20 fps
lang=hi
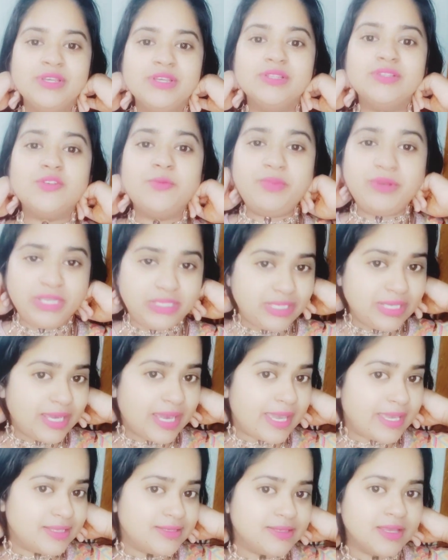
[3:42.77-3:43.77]
सो प्रीटी
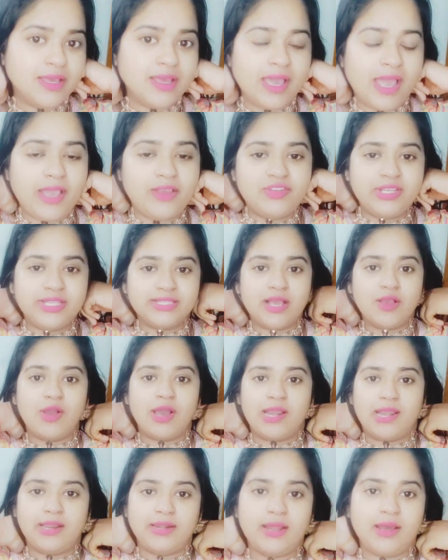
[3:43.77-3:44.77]
गाइज एक्चुअली इसका
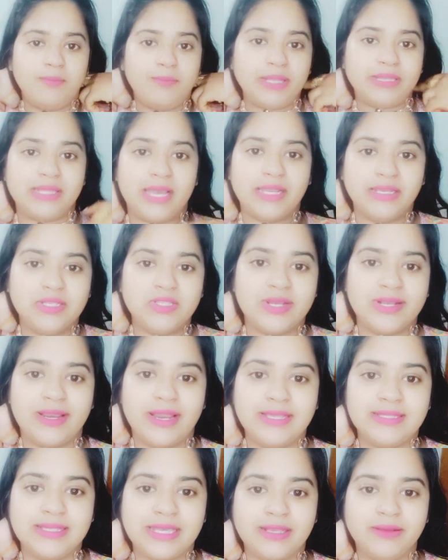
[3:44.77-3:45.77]
कलर ना पता नहीं चल रहा है
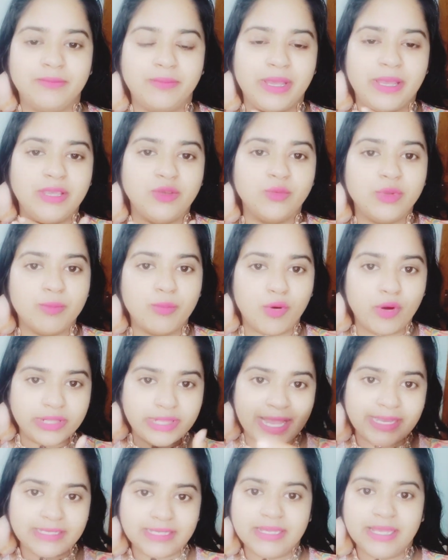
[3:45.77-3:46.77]
स्किन पे क्योंकि बहुत
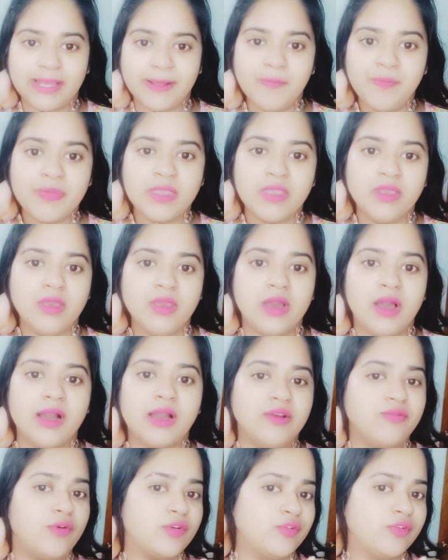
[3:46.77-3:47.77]
लाइटिंग है
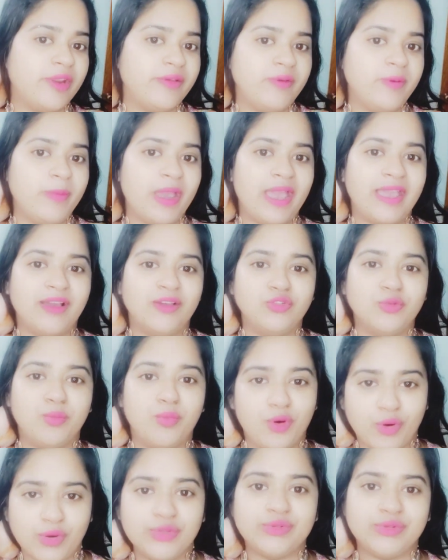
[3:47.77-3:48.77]
अगर फोटोग्राफी में आएगा तो
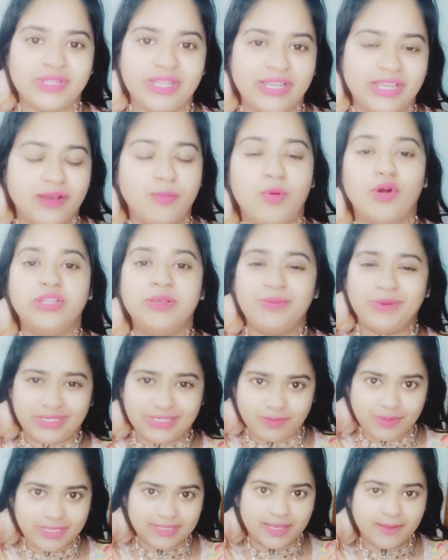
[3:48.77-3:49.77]
बहुत सुंदर लगेगा बहुत ही प्रीटी
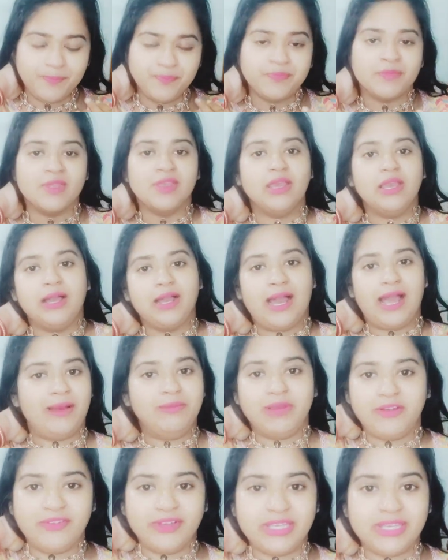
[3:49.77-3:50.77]
पीस है आई एम
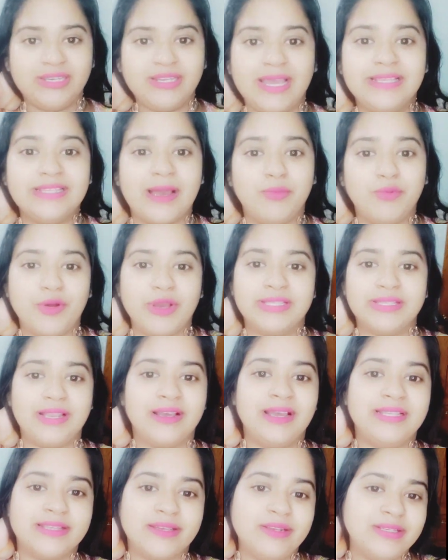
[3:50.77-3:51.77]
लविंग इट गाइज आपको कैसा लगा
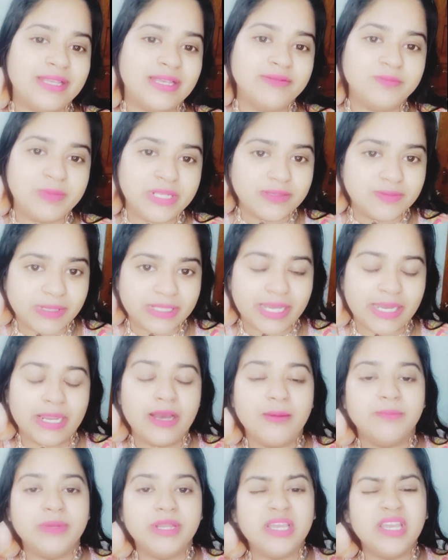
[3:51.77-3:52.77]
इसका डिज़ाइन प्लीज़ बताना
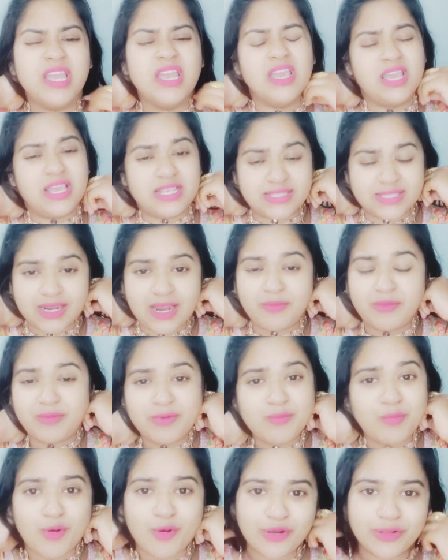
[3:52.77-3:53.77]
आपने इंस्टाग्राम में भी
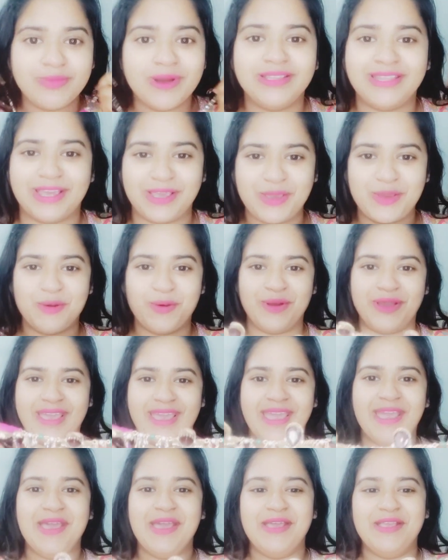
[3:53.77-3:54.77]
बहुत बार देखे होंगे
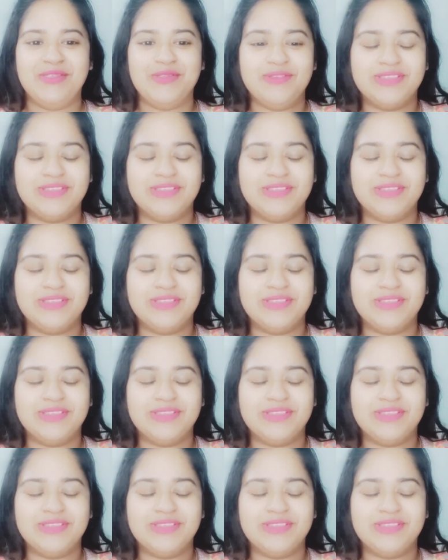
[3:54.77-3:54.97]
तो